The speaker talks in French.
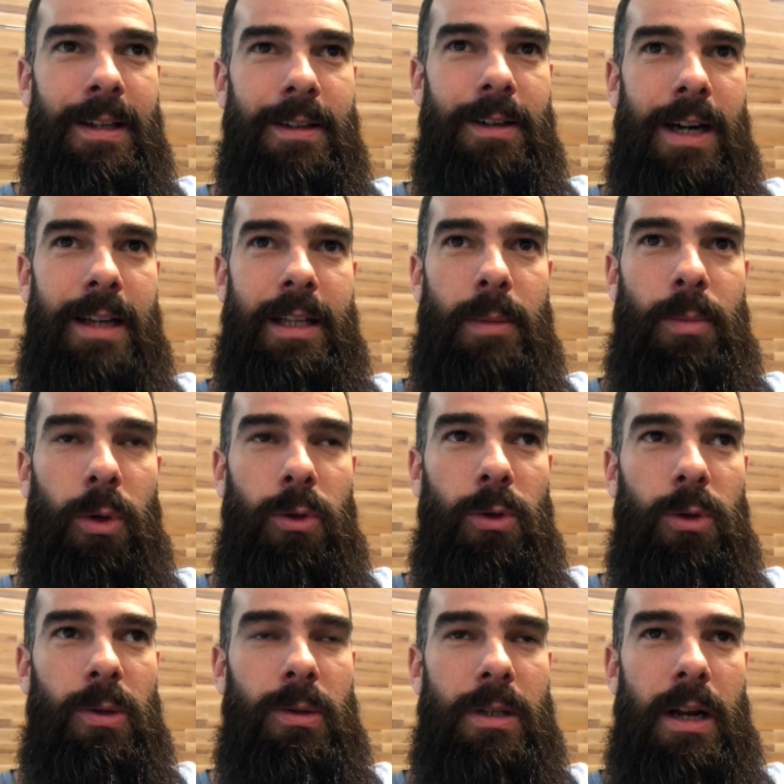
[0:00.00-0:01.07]
voilà des
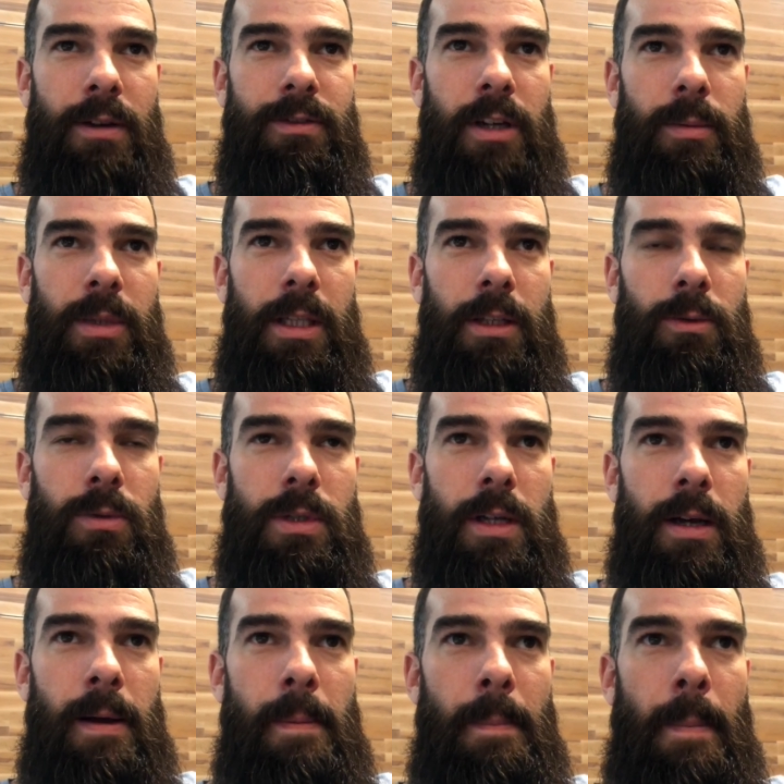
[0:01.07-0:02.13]
poteaux de la famille tout
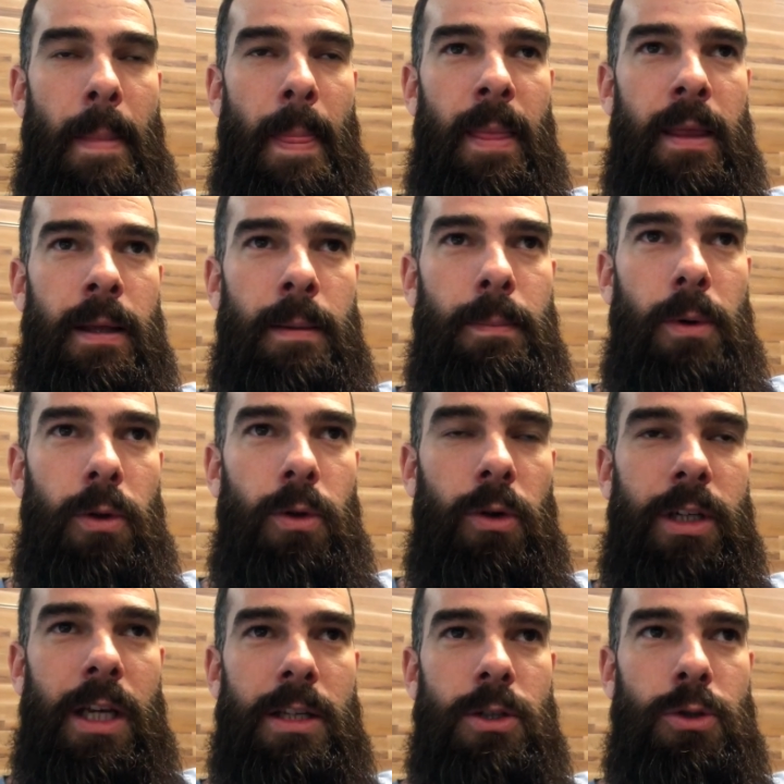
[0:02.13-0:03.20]
ça pendant
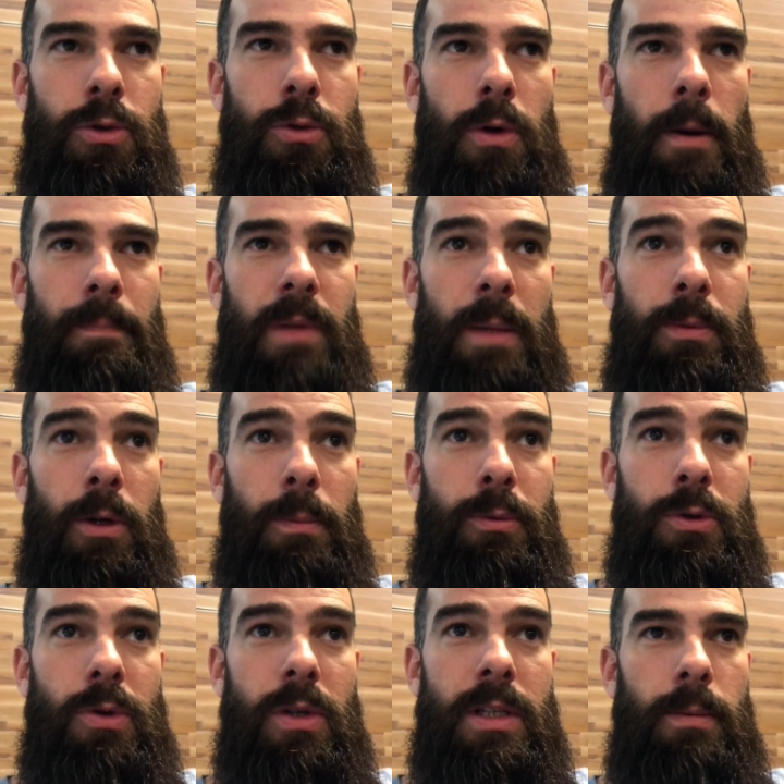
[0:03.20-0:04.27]
15 jours et puis en
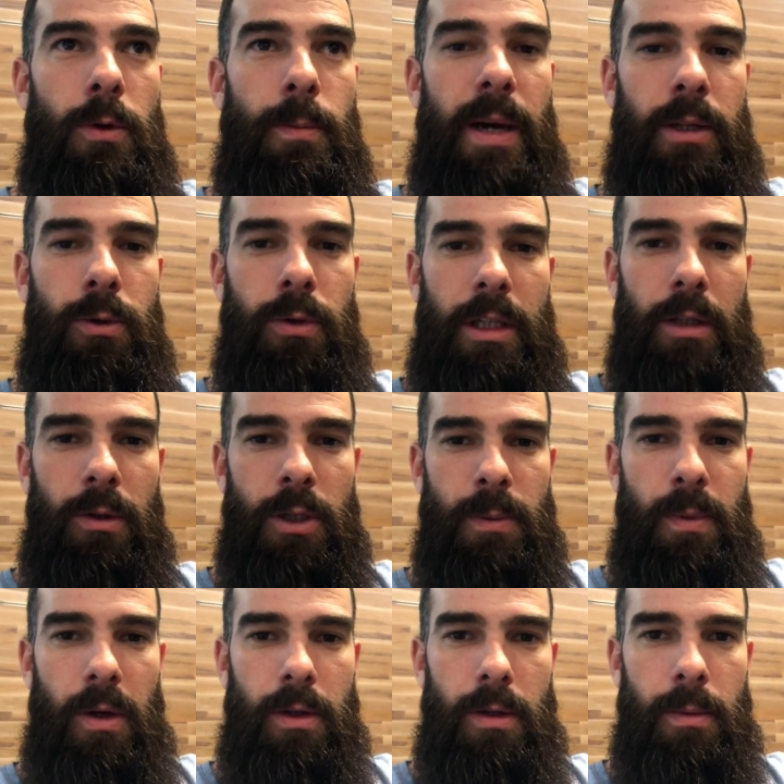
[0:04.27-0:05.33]
plus de ça le bateau qui
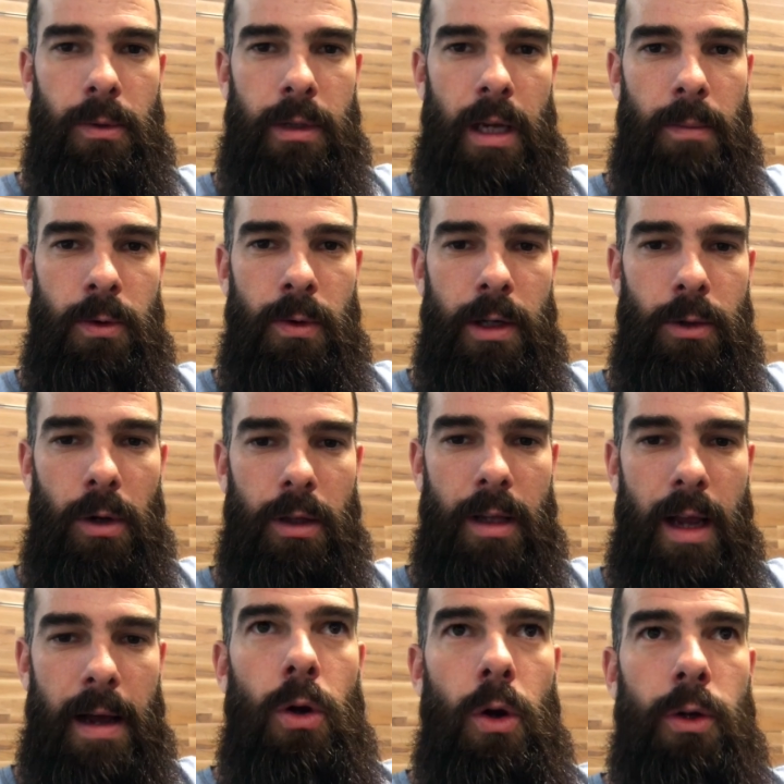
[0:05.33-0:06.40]
transporte mon camion a du
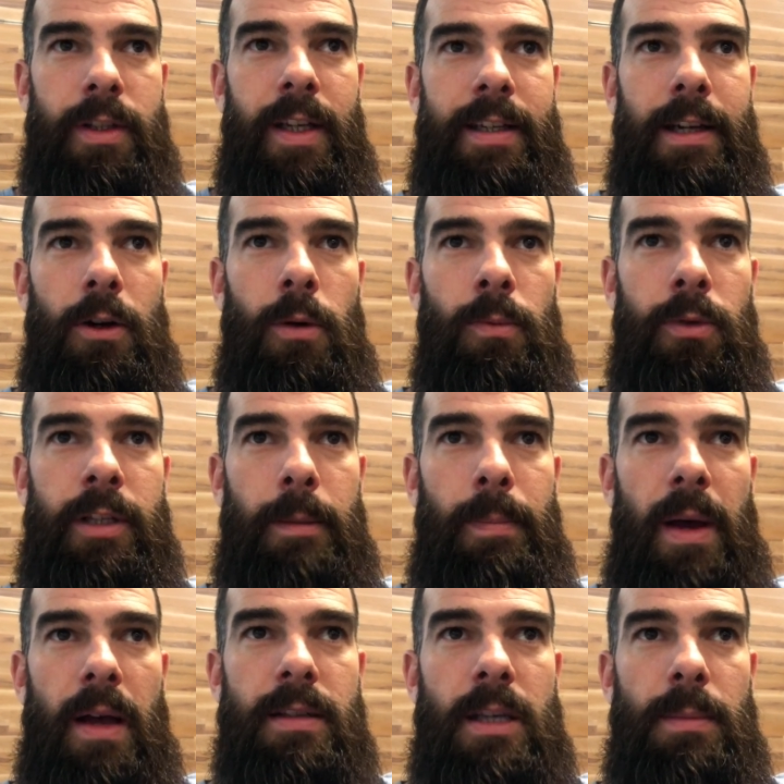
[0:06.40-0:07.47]
retard en décalant mon
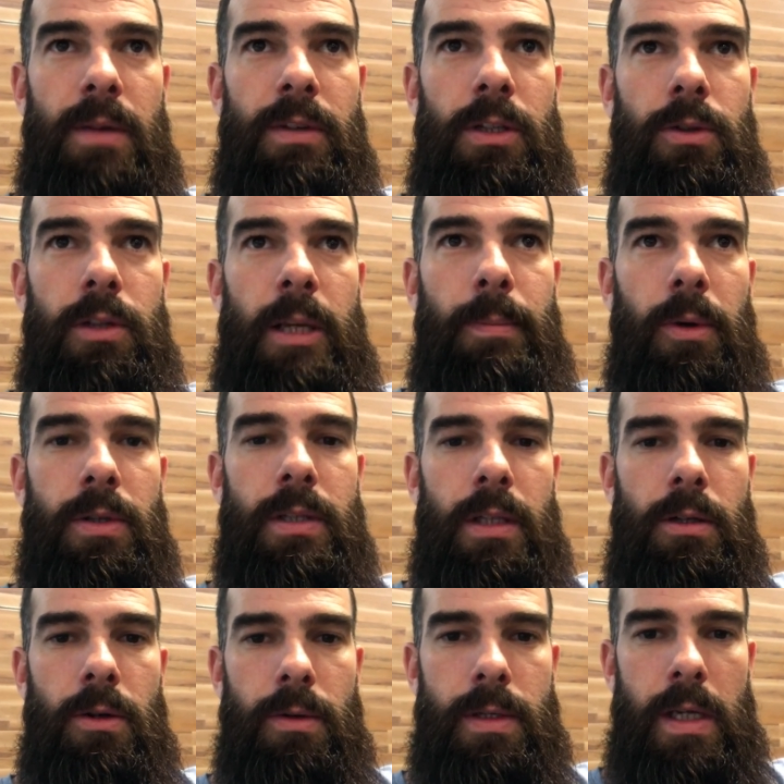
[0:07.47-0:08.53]
départ ça m'évite de dépenser
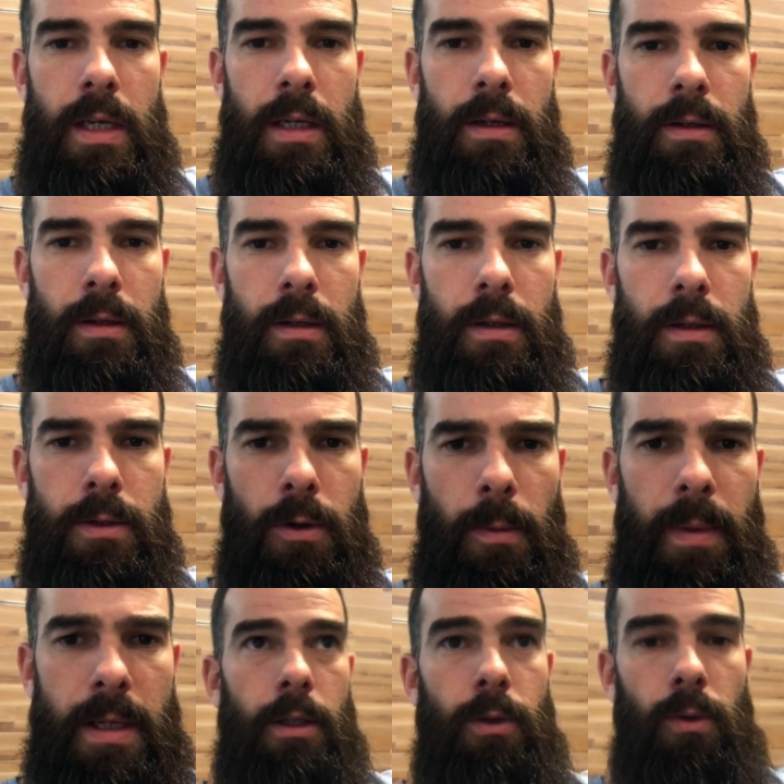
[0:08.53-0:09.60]
de l'oseille sur
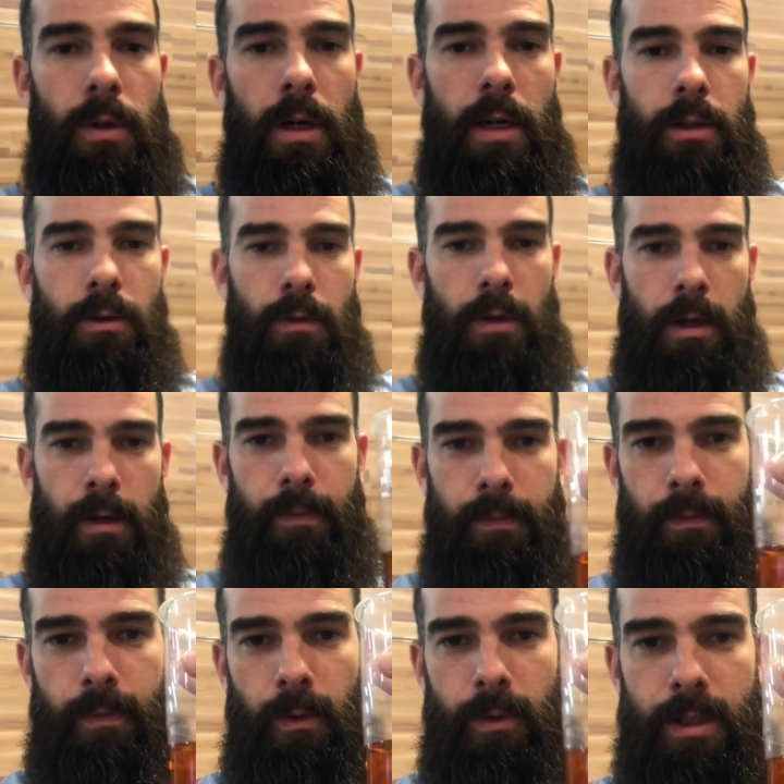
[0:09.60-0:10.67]
place donc là tu vois
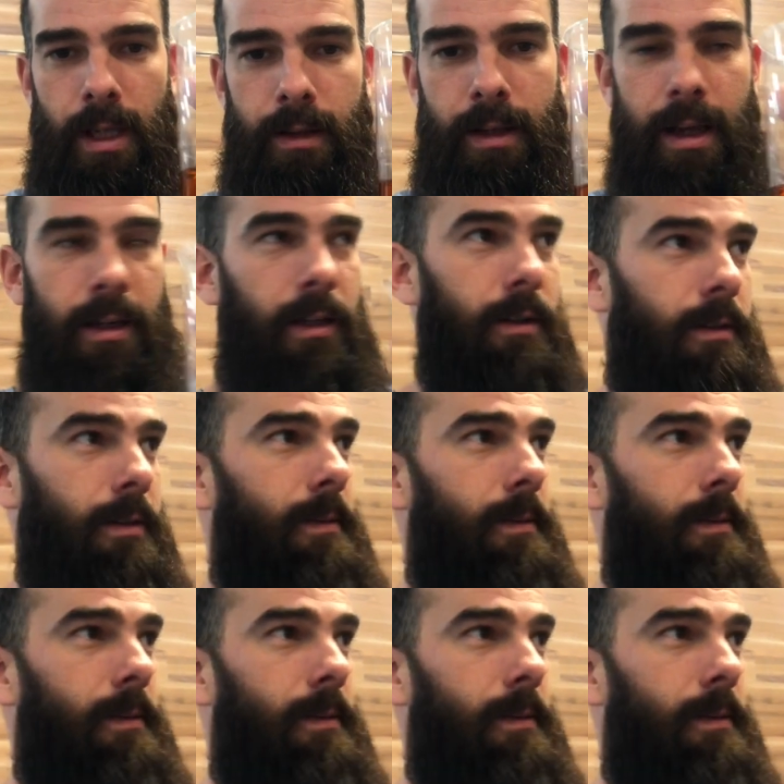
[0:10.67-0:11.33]
on s'attaque